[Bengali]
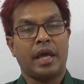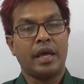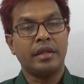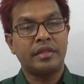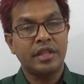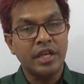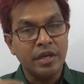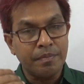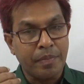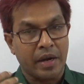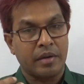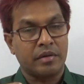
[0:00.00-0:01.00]
এই তিন
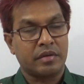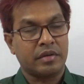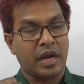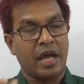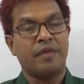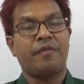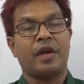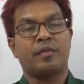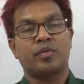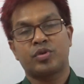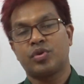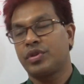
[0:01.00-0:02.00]
টাইপের
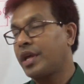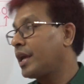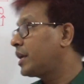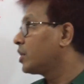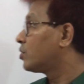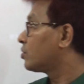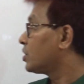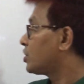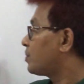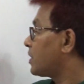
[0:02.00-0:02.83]
প্রশ্ন দিয়েই কিন্তু তিরিশ